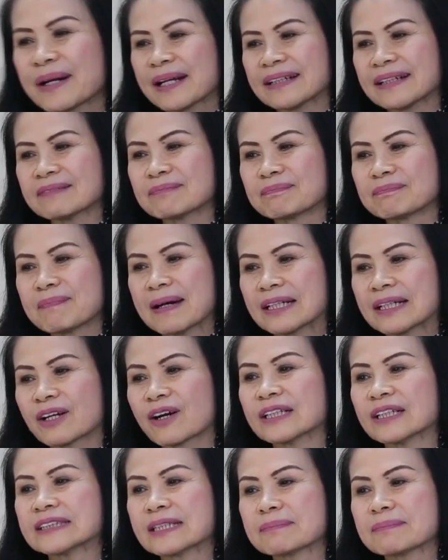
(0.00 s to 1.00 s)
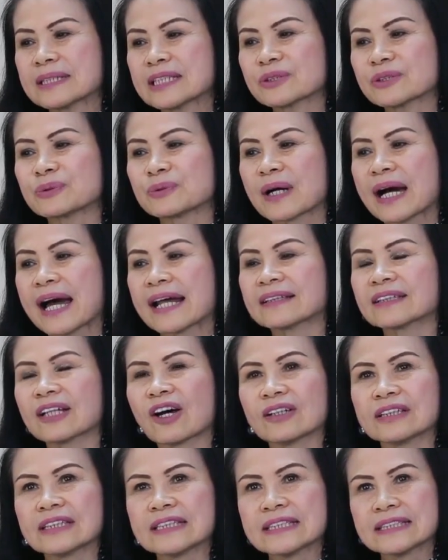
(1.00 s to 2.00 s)
ฉะนั้นมันก็จะมาสู่ขั้นต
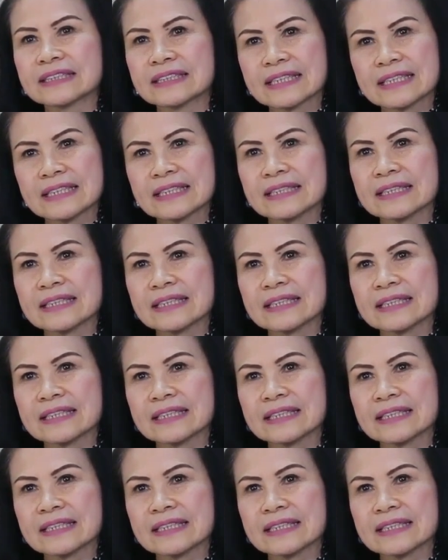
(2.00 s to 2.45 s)
อนที่